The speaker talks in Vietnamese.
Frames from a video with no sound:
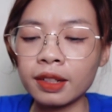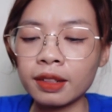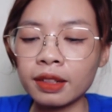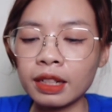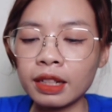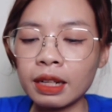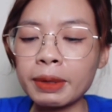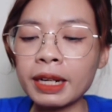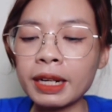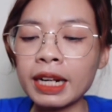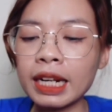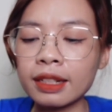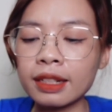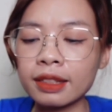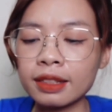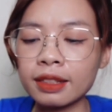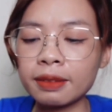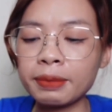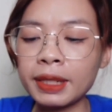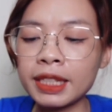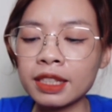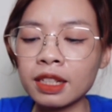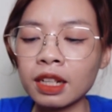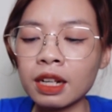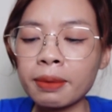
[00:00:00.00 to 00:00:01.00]
Thế bạn,
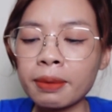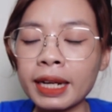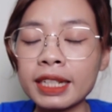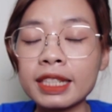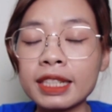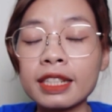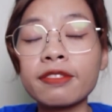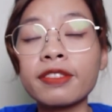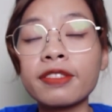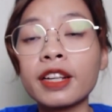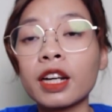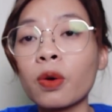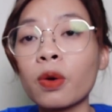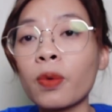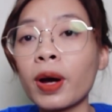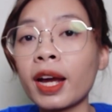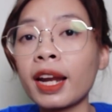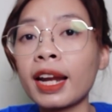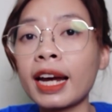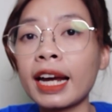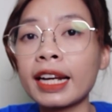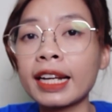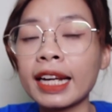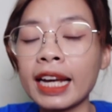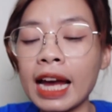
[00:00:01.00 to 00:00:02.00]
bây giờ các bạn sẽ phải quay
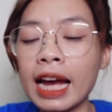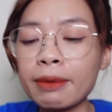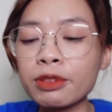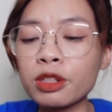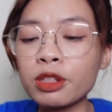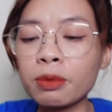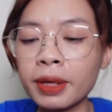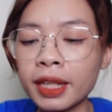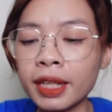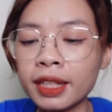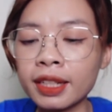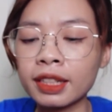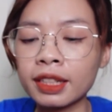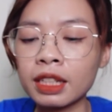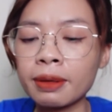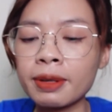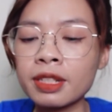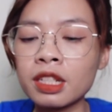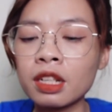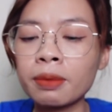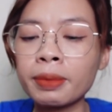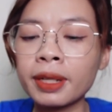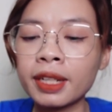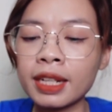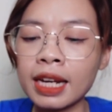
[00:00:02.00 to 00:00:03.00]
lại cái app cho mình. Hiện tại bây
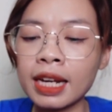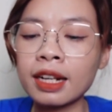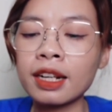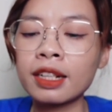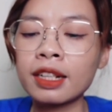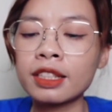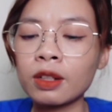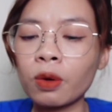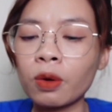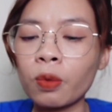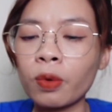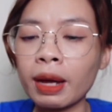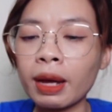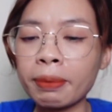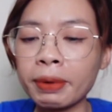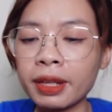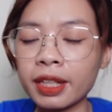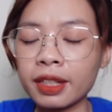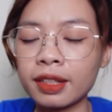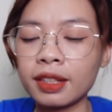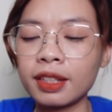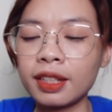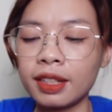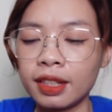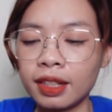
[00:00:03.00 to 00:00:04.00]
giờ mình đang ở trong web ấy.
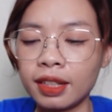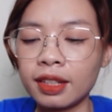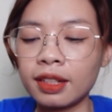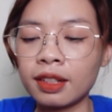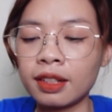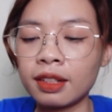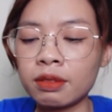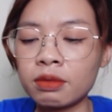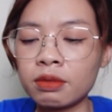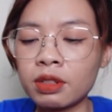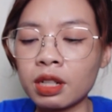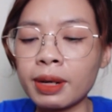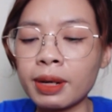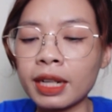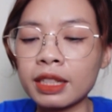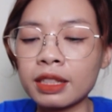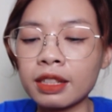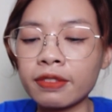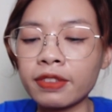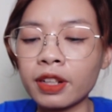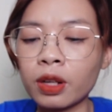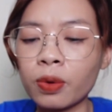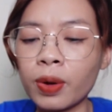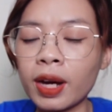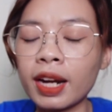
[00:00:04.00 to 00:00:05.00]
Rồi các bạn
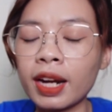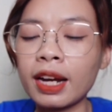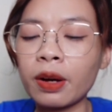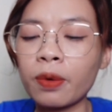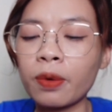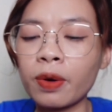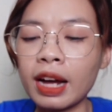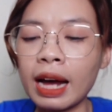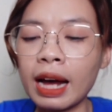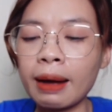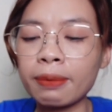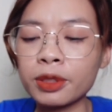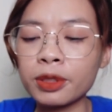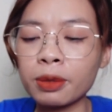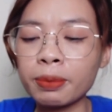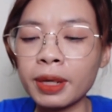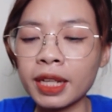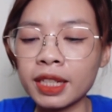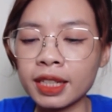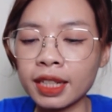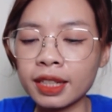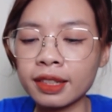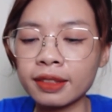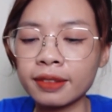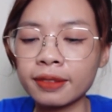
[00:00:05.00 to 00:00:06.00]
sẽ phải quay lại app cho
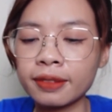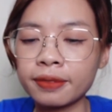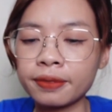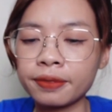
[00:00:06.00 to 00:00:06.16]
mình nhé.